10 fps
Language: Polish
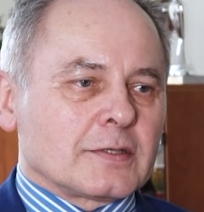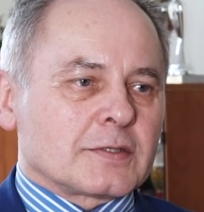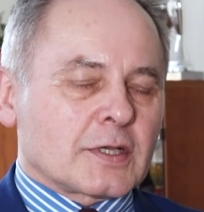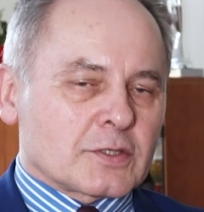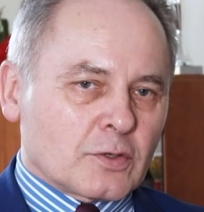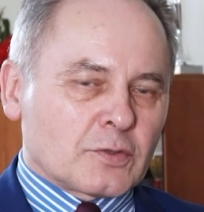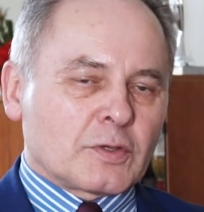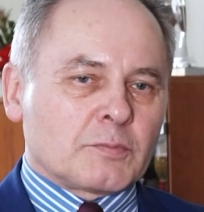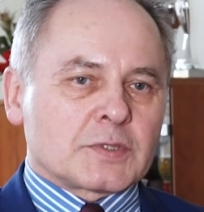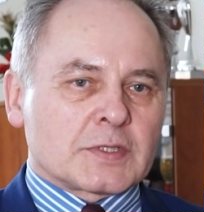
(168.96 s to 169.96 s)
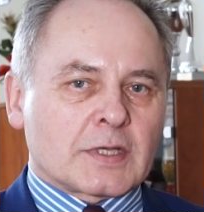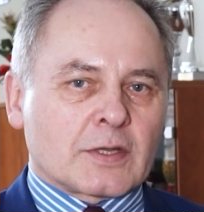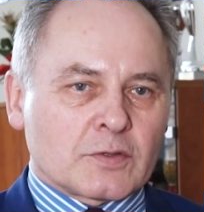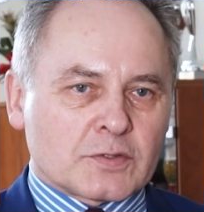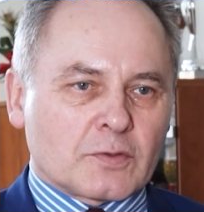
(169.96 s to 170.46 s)
z zarządem i ze
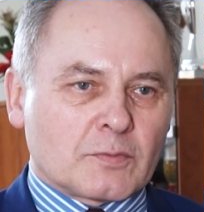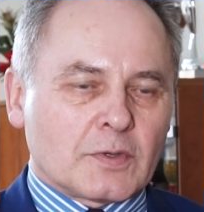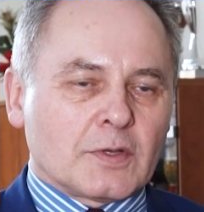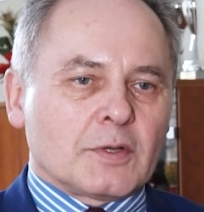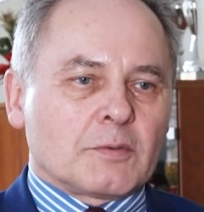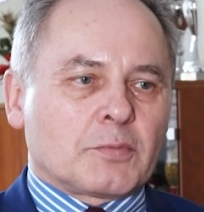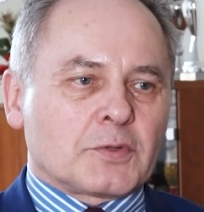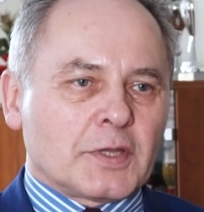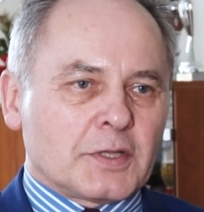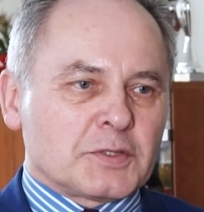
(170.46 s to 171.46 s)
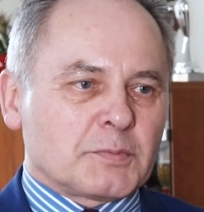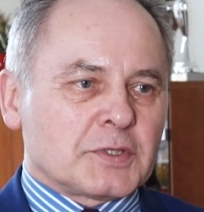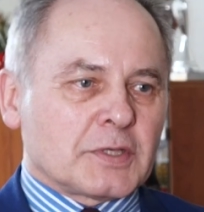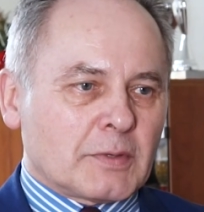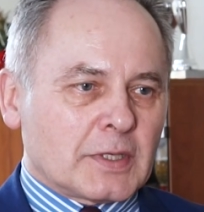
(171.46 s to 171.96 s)
starostą podjęliśmy
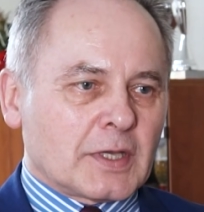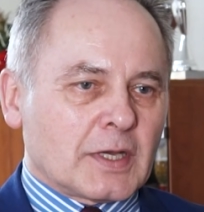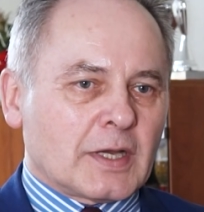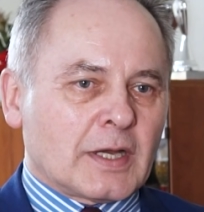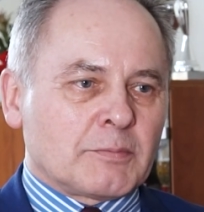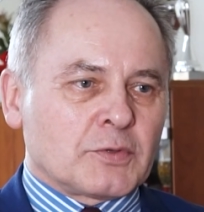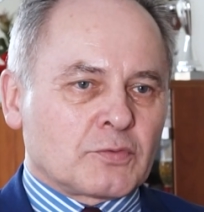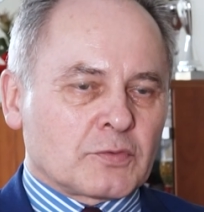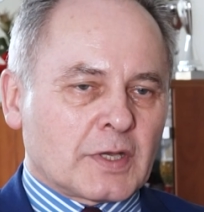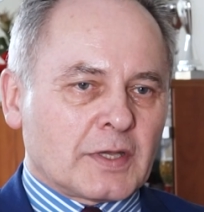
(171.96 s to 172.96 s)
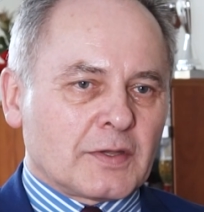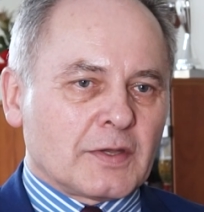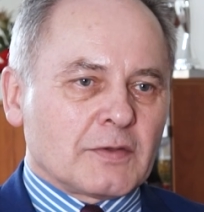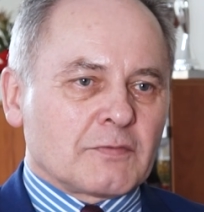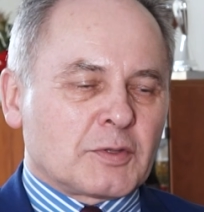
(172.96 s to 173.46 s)
działania, aby tutaj
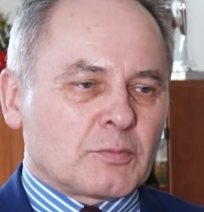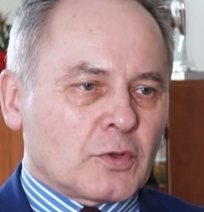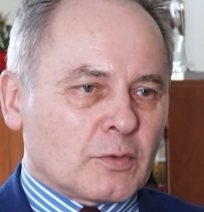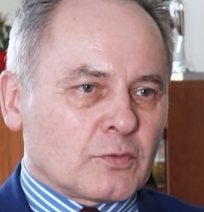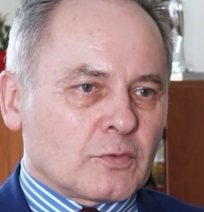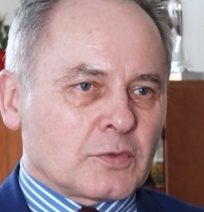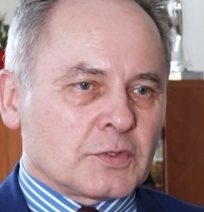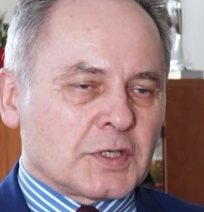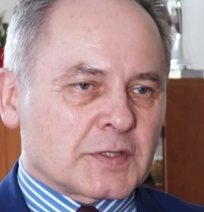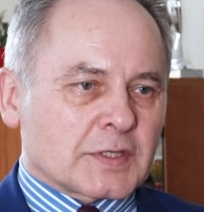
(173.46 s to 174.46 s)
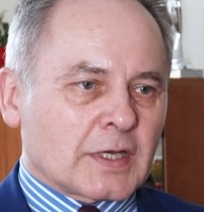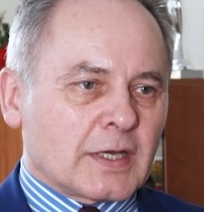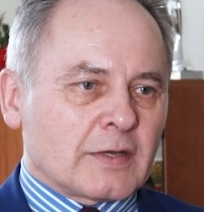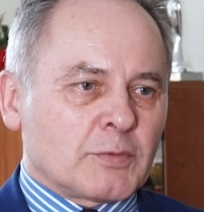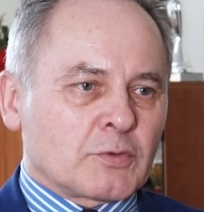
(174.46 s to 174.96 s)
w tym domu
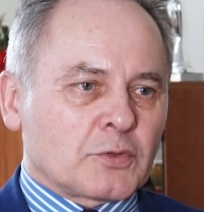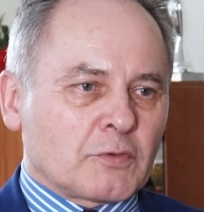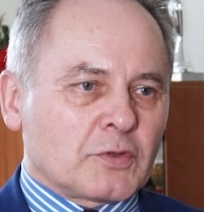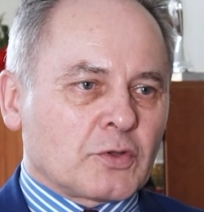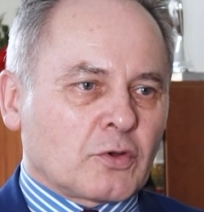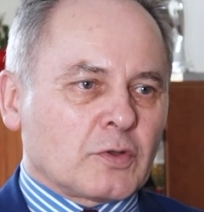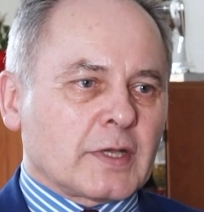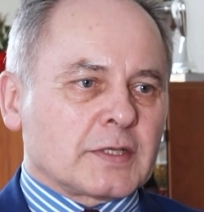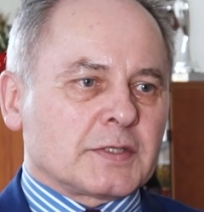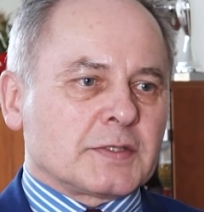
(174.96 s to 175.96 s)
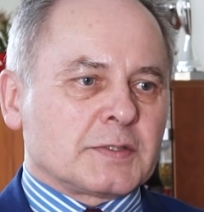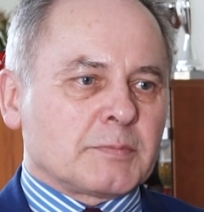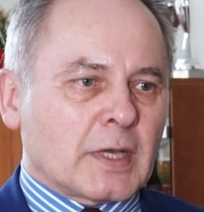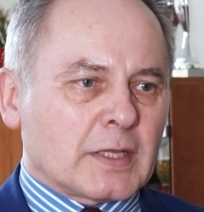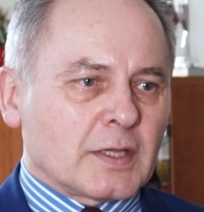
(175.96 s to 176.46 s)
dziecka Bierutowie dokonać
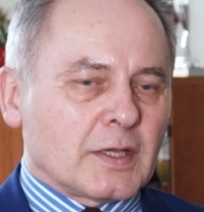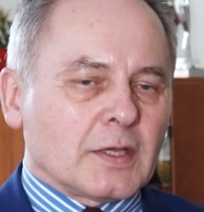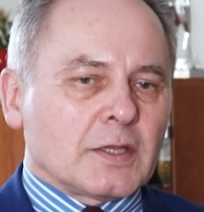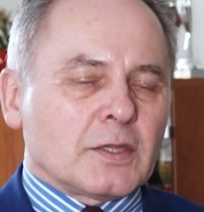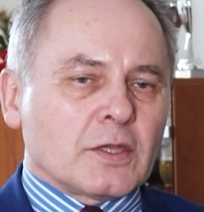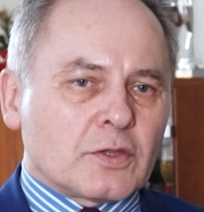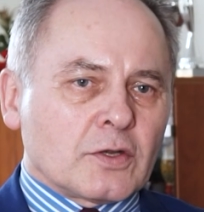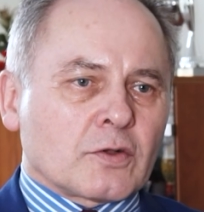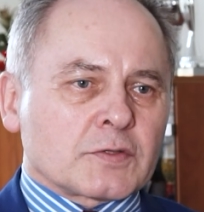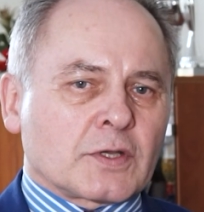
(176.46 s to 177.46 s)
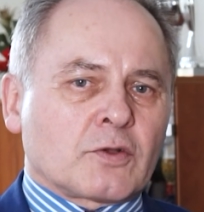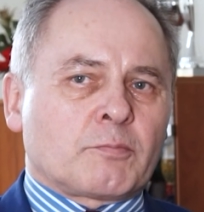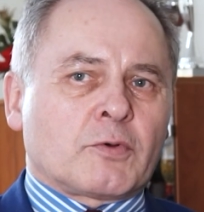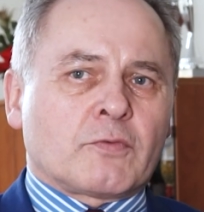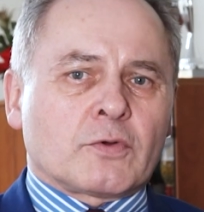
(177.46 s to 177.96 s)
zmian. Nie tylko z tego
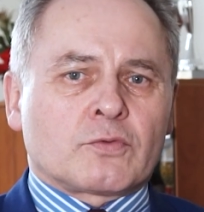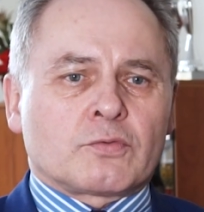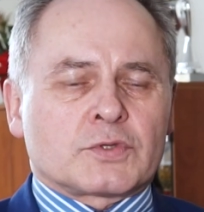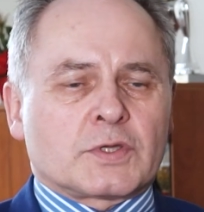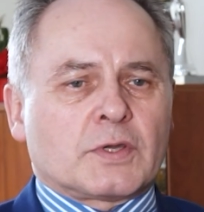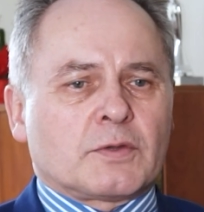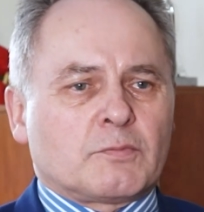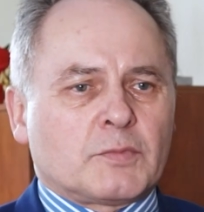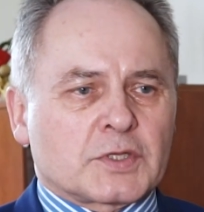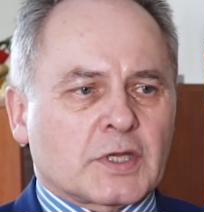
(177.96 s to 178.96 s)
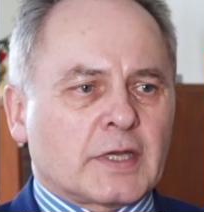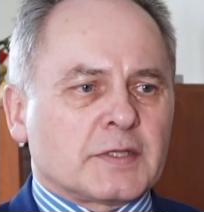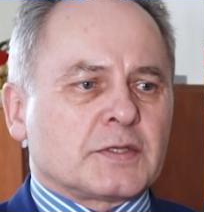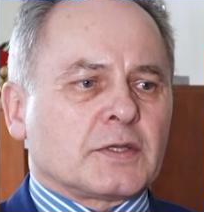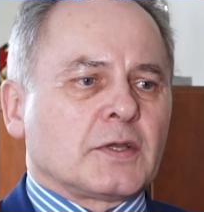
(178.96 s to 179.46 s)
powodu, że
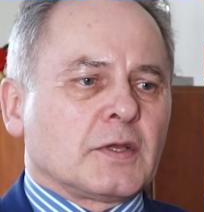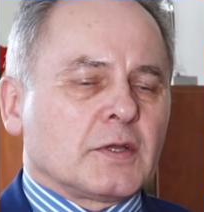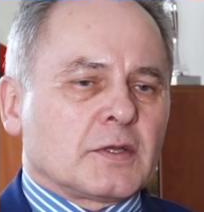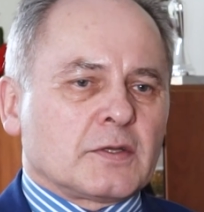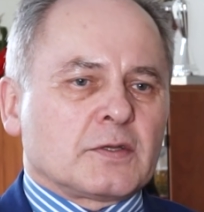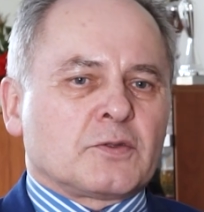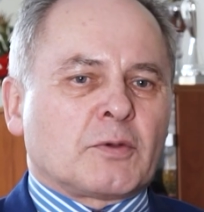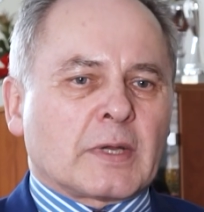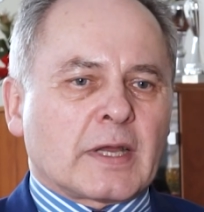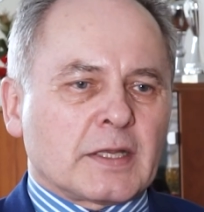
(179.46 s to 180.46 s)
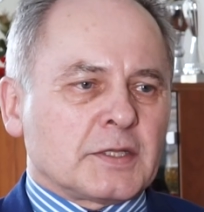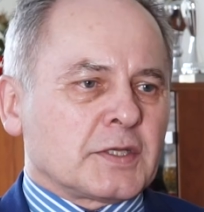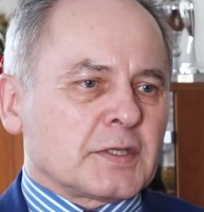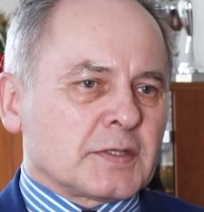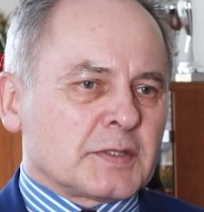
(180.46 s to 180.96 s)
mieszkańcy e, domagali
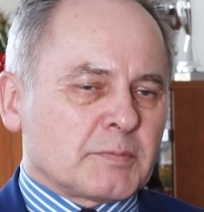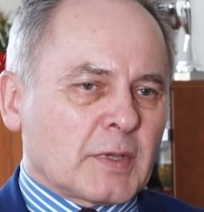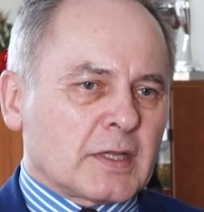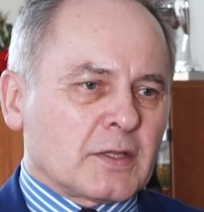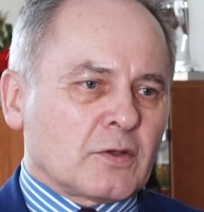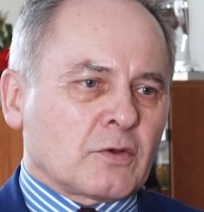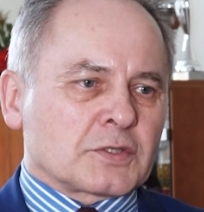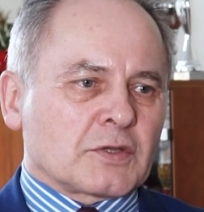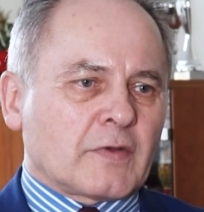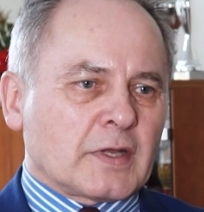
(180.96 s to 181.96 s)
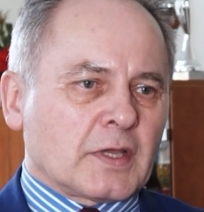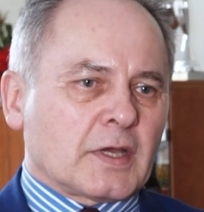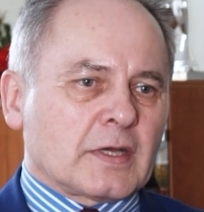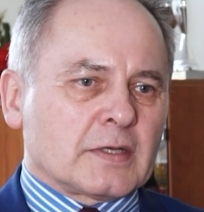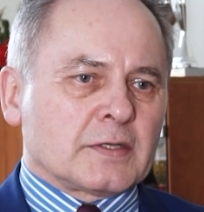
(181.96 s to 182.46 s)
się zmiany
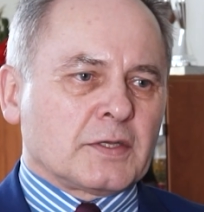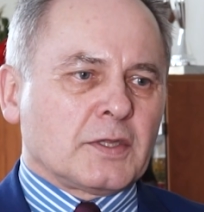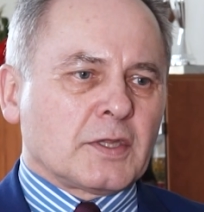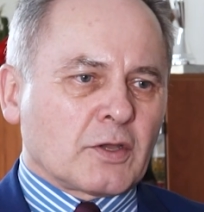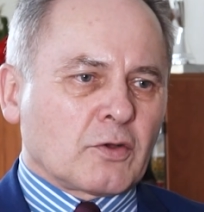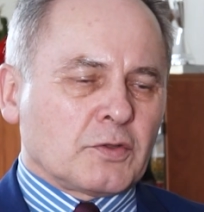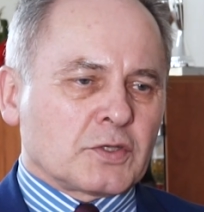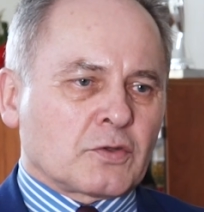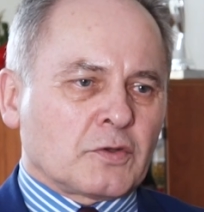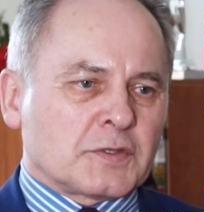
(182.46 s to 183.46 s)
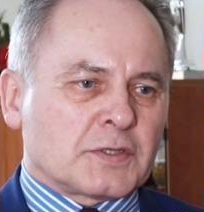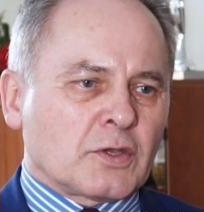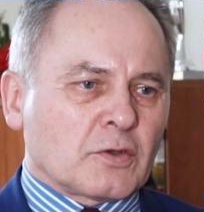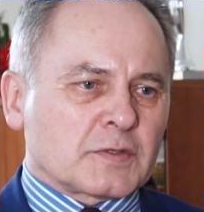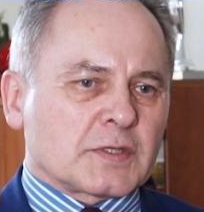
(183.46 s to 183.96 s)
ogrzewania e, innego niż to
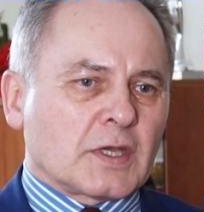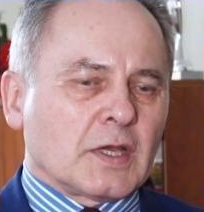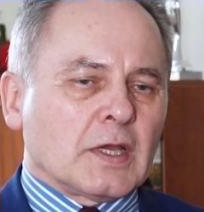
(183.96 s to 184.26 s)
istniejące,